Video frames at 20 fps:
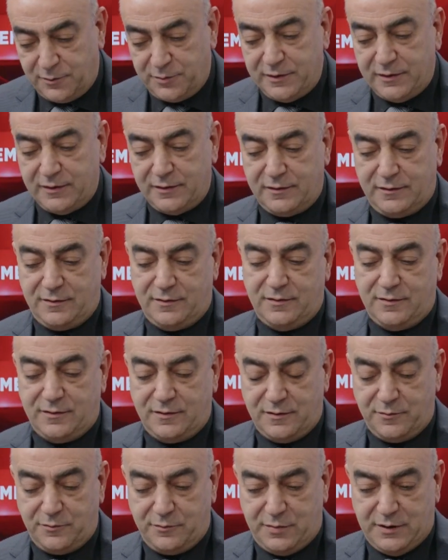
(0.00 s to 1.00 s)
Tabii
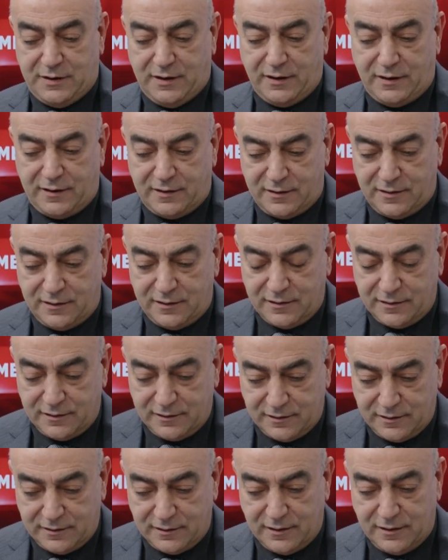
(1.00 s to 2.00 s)
bir tek
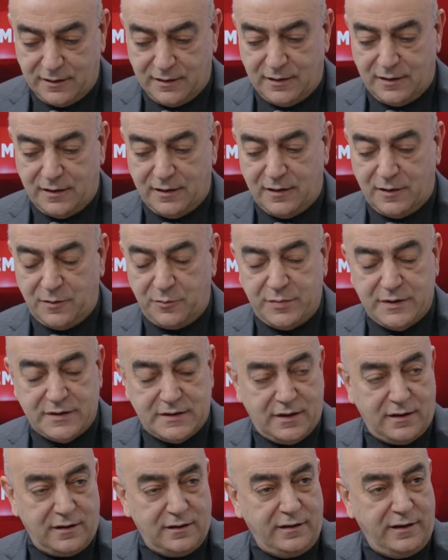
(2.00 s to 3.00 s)

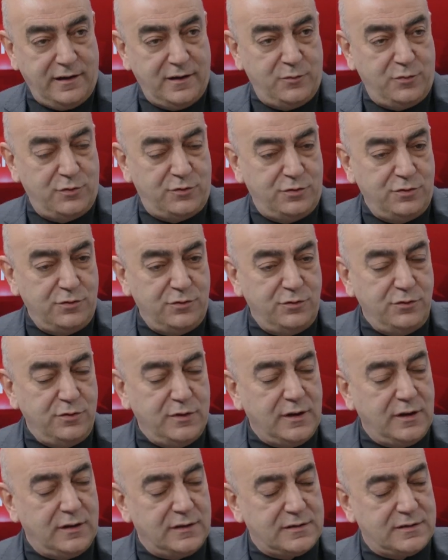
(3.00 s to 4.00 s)
bizler değil, bütün
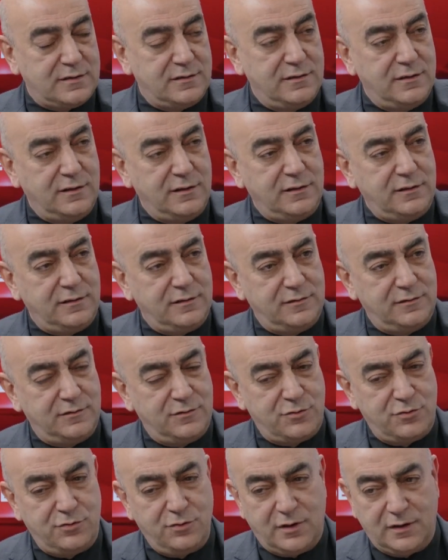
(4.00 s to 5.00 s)
dünya aslında
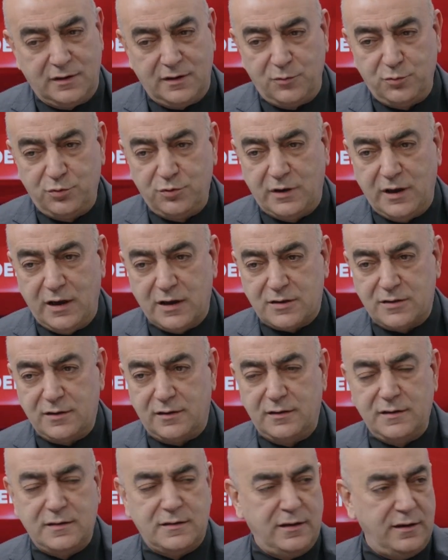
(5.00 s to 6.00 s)
şu anda bu
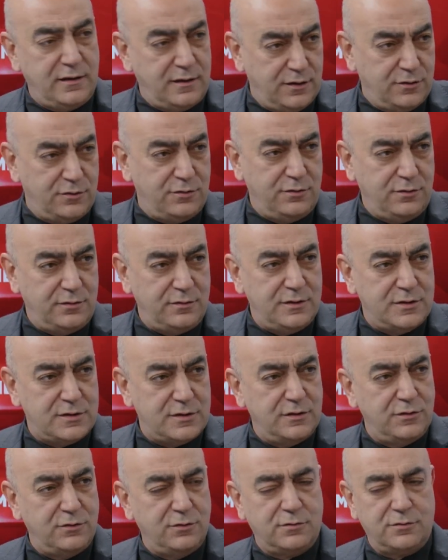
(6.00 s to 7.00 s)
dehşeti seyrediyor
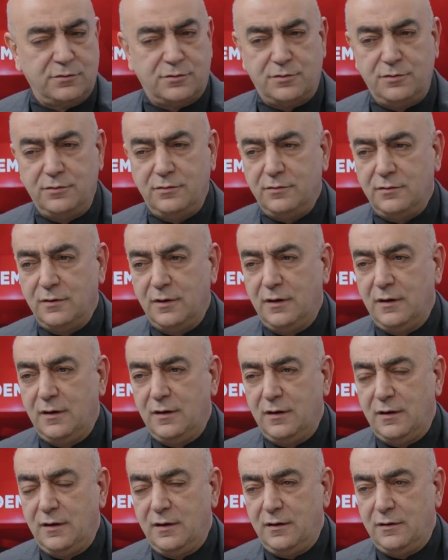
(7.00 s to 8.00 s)
işin doğrusu.
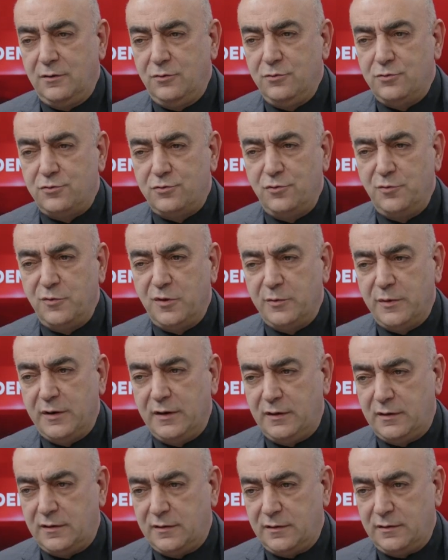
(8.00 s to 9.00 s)

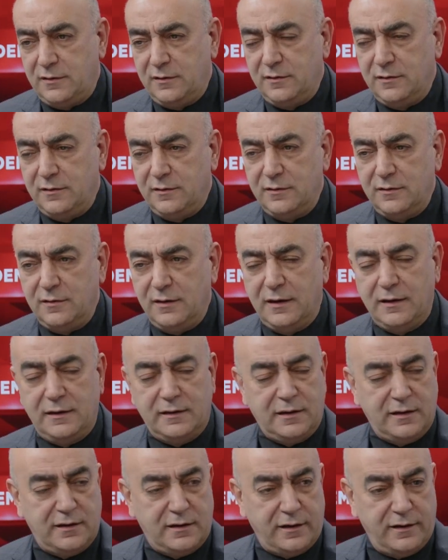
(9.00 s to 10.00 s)
Üzülmemek e,
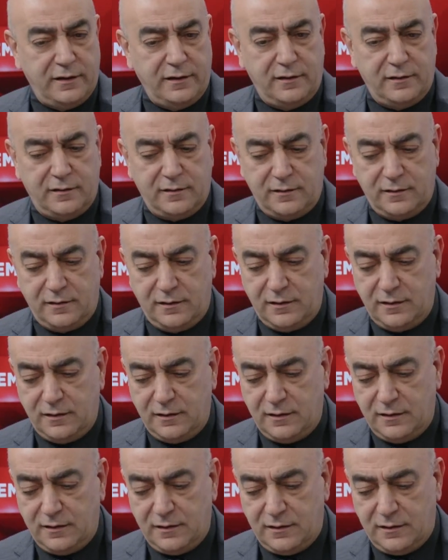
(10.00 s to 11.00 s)
elde değil.
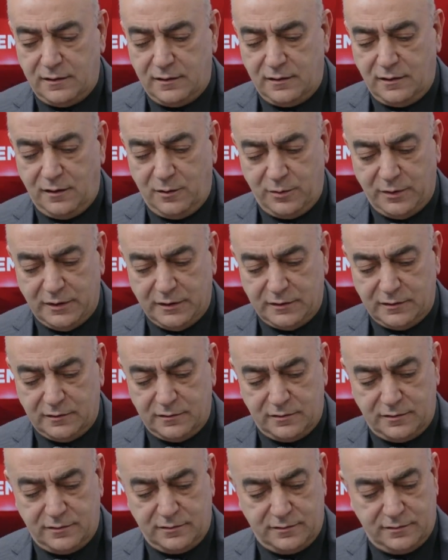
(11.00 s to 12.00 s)
Ama
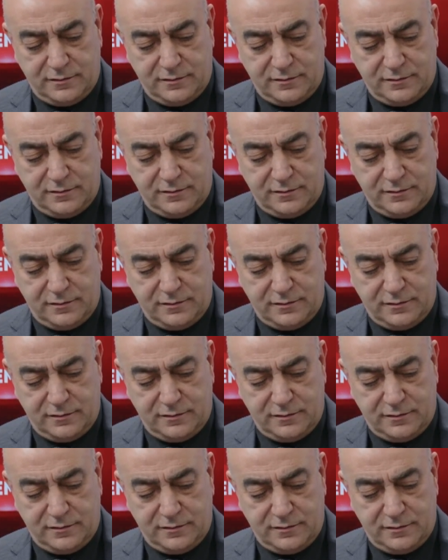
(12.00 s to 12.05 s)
